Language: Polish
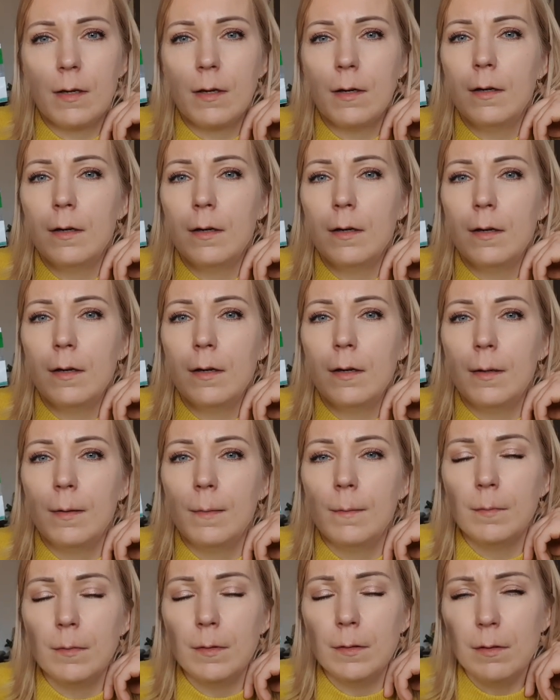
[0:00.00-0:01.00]

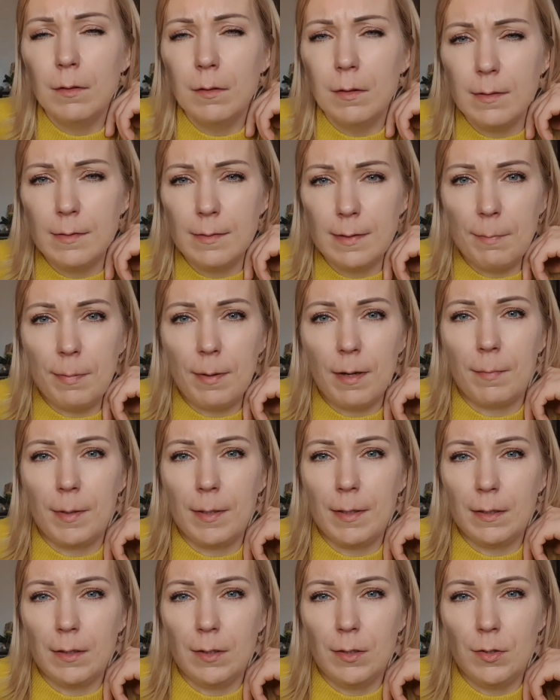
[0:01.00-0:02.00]
E, no i zapach ma
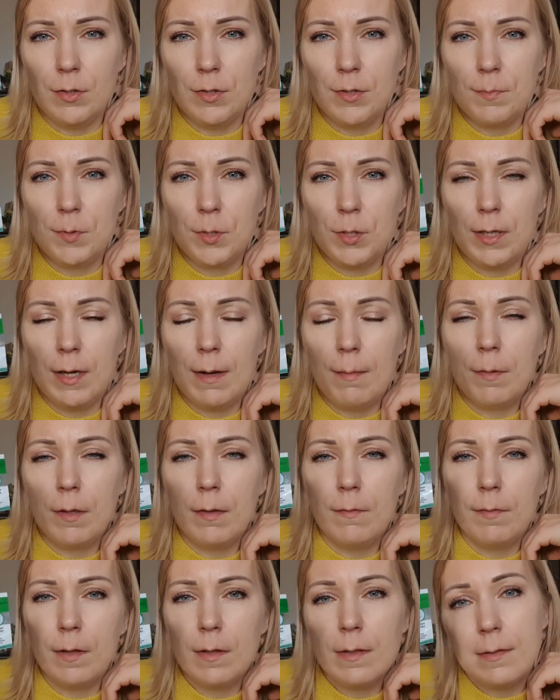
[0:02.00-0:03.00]
taki dość
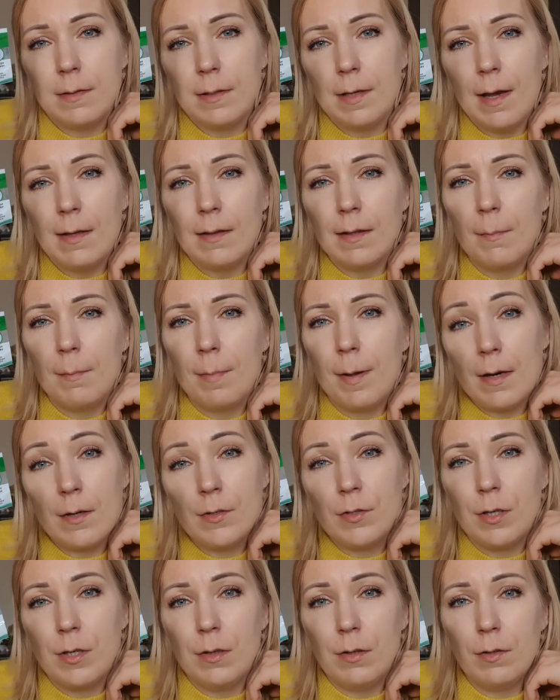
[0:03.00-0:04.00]
przyjemny, więc jak
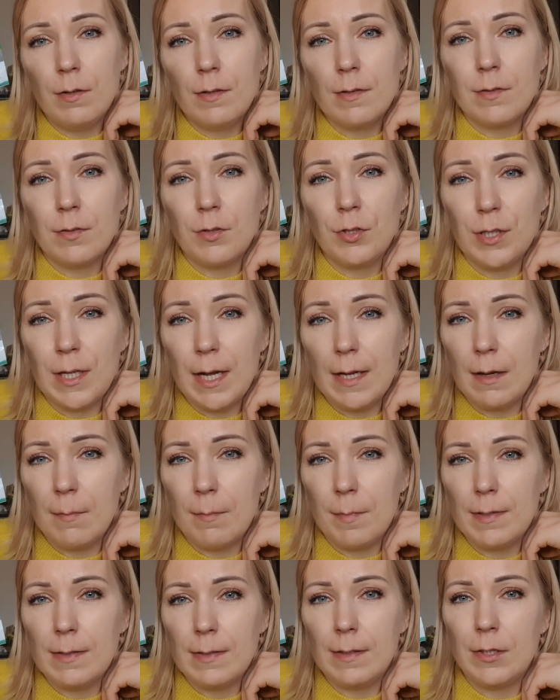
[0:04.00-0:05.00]
najbardziej to jest dość tania
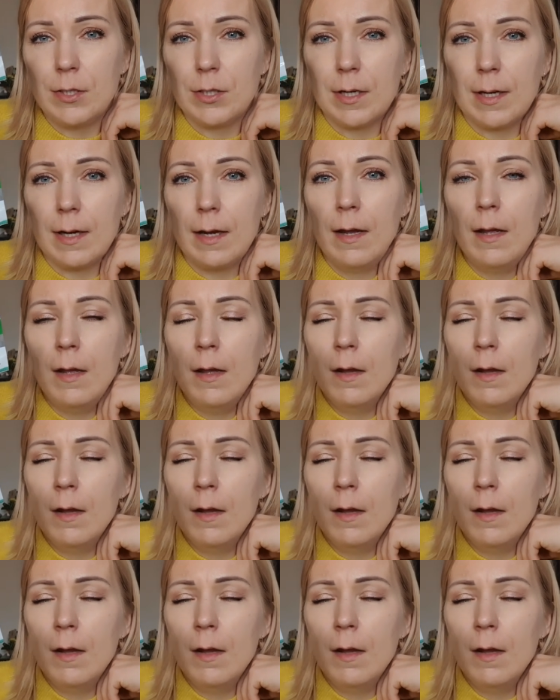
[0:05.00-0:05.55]
maseczka.